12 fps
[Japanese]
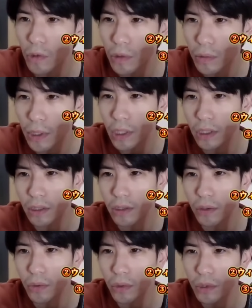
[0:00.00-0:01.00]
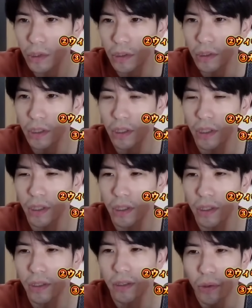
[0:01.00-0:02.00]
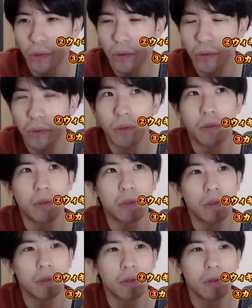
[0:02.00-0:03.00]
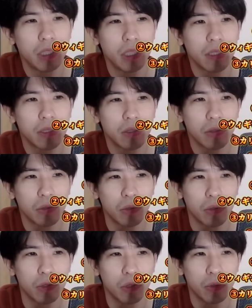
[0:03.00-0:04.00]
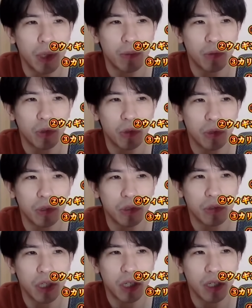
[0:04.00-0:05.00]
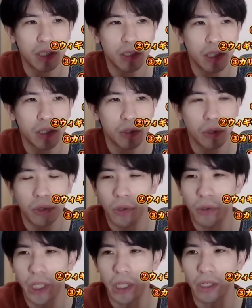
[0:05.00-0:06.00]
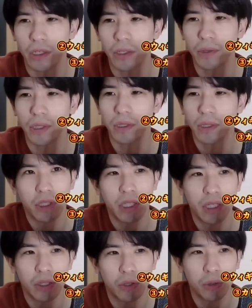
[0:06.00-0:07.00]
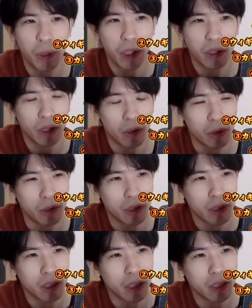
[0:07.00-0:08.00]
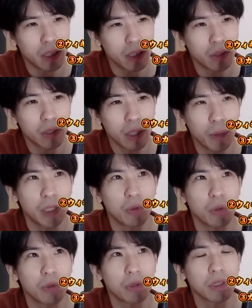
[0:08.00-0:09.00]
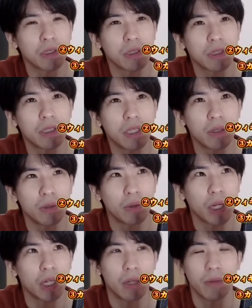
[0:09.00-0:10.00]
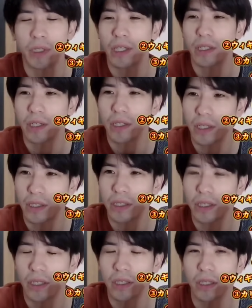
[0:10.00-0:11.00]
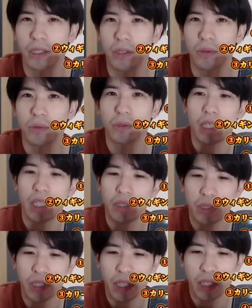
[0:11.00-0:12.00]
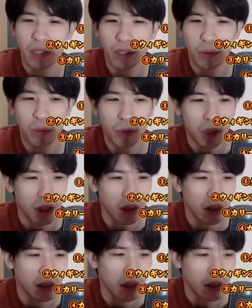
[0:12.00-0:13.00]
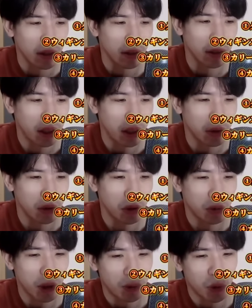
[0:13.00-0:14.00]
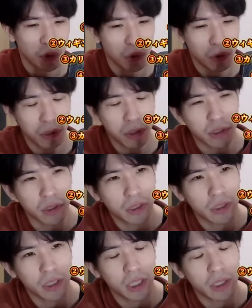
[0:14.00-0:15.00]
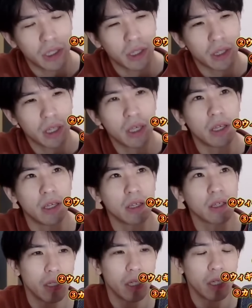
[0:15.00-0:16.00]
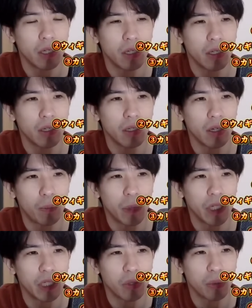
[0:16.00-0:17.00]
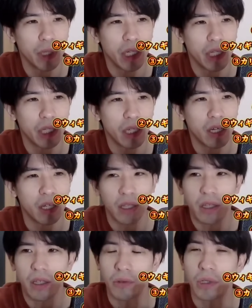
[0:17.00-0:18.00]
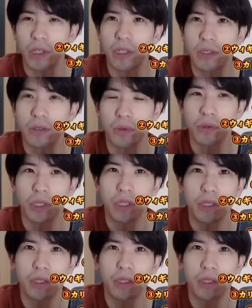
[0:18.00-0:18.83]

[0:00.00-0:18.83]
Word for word: でもクミンガーがずっとフォックスついてなかったあのー、シーズンの序盤もそんな感じでちょっと取り上げたよね個人的にはクミンガーを育成させるためにフォックスついてるのかなみたいな感じがしたけどなんで育成って思ったかってシーズン序盤もフォックスついててであんまり止めれてなかったよなその